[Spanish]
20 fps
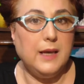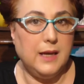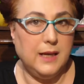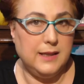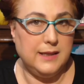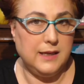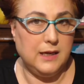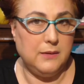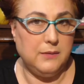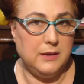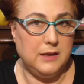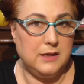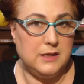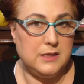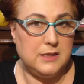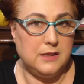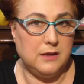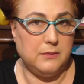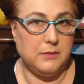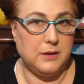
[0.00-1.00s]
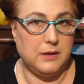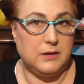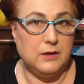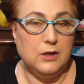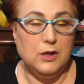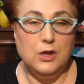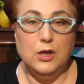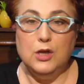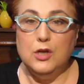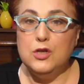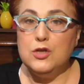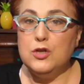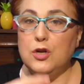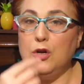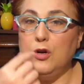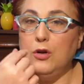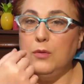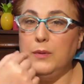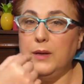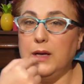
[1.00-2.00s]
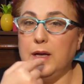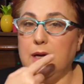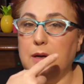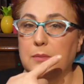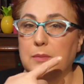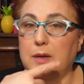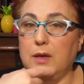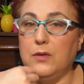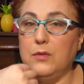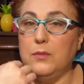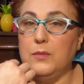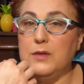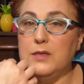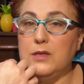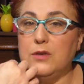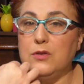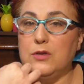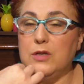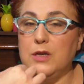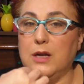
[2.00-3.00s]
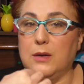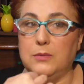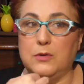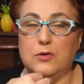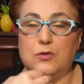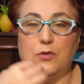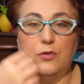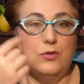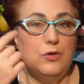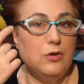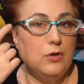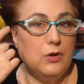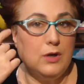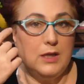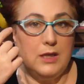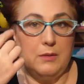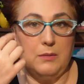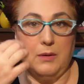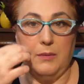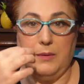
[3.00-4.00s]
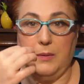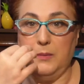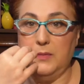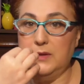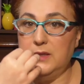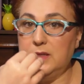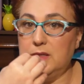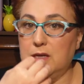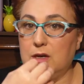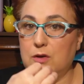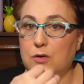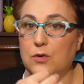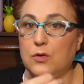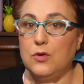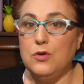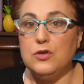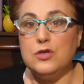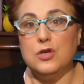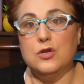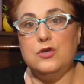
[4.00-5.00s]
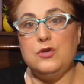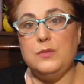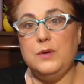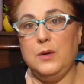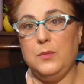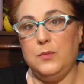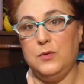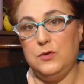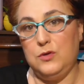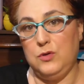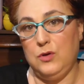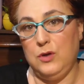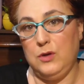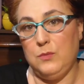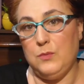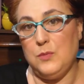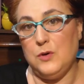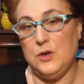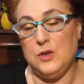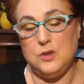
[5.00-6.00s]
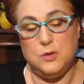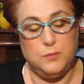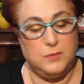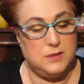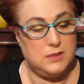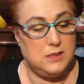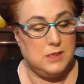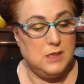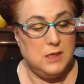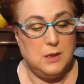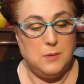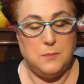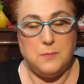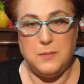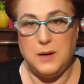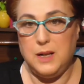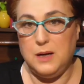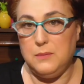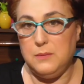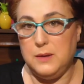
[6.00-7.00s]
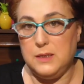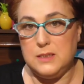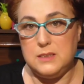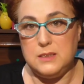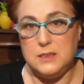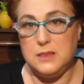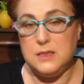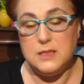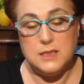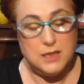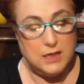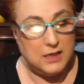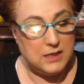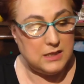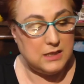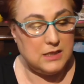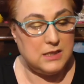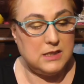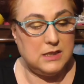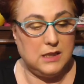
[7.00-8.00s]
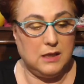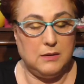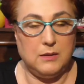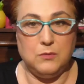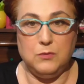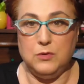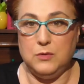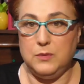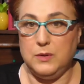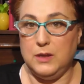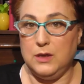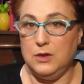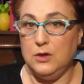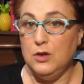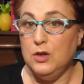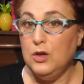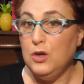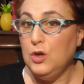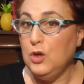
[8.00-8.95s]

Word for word: El de la Belén Esteban. Solo lo hubiera cambiado, en vez de los labios, con todo lo que llevaba, en vez de ser rojos, se los hubiera puesto en un poquito más malvas. Ese estaba muy bien.